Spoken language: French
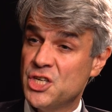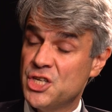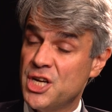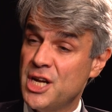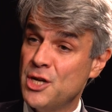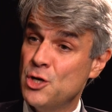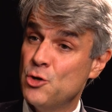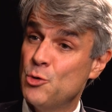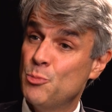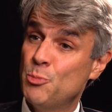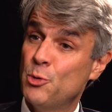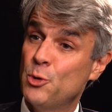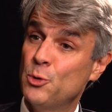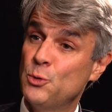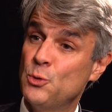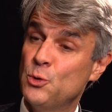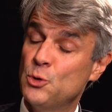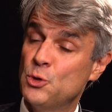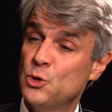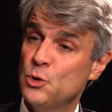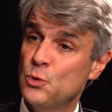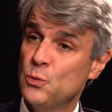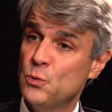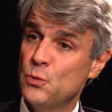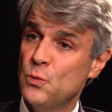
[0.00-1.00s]
chaînes de
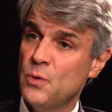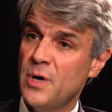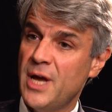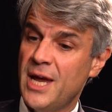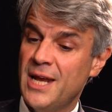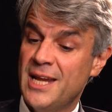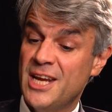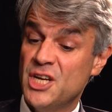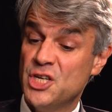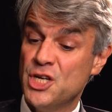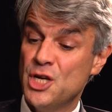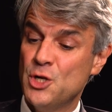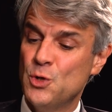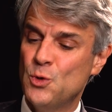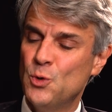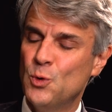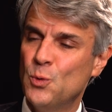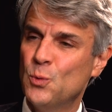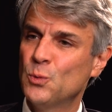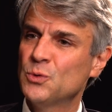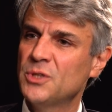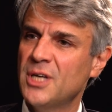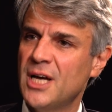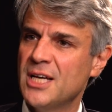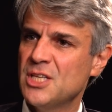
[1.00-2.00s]
production et les chaînes de
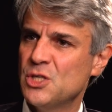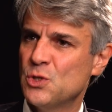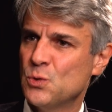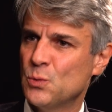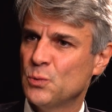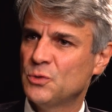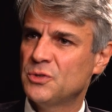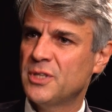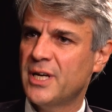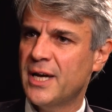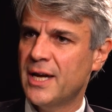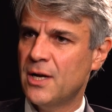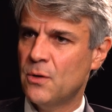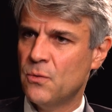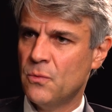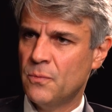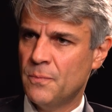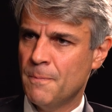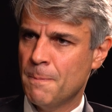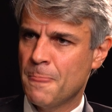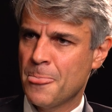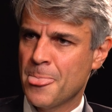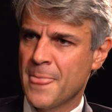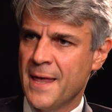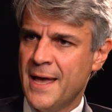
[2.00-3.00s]
contrat sont très longues.
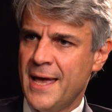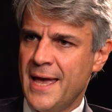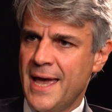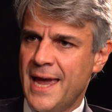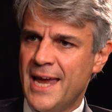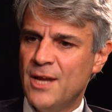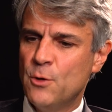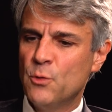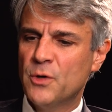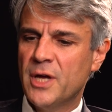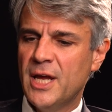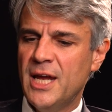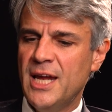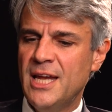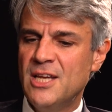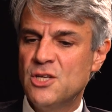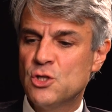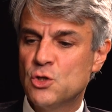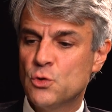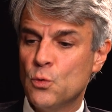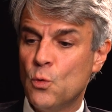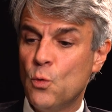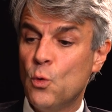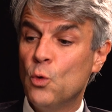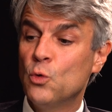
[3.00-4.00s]
Et donc,
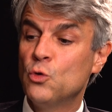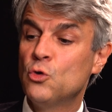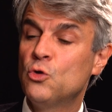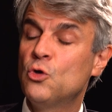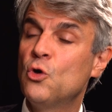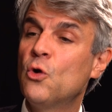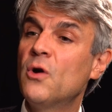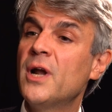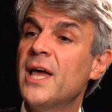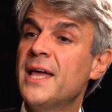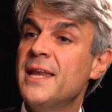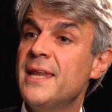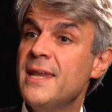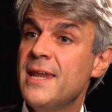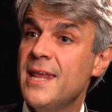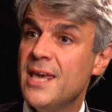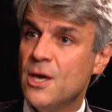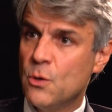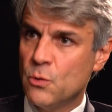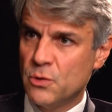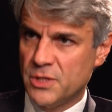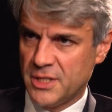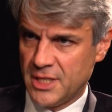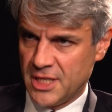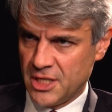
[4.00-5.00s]
ils ont, dans la
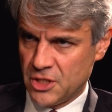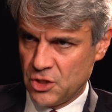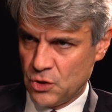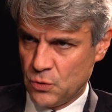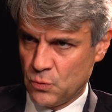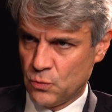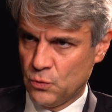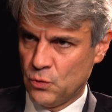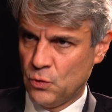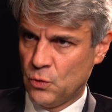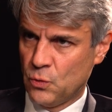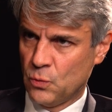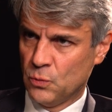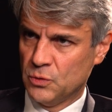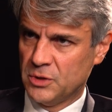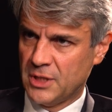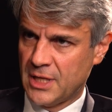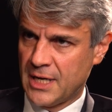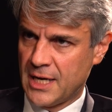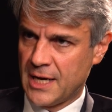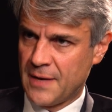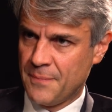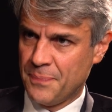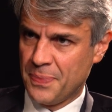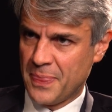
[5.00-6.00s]
négociation du
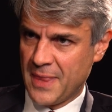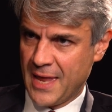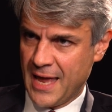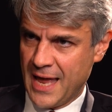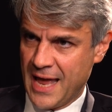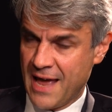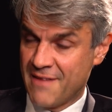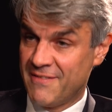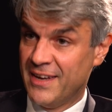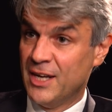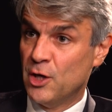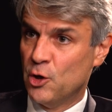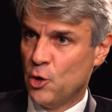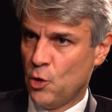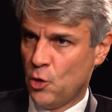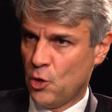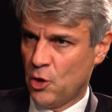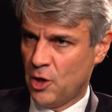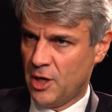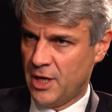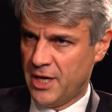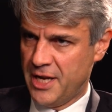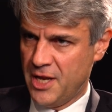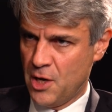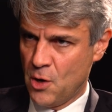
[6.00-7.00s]
contrat avec
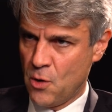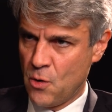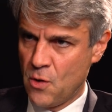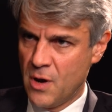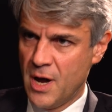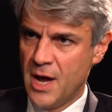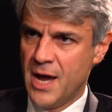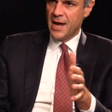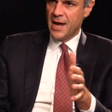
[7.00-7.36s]
leurs clients,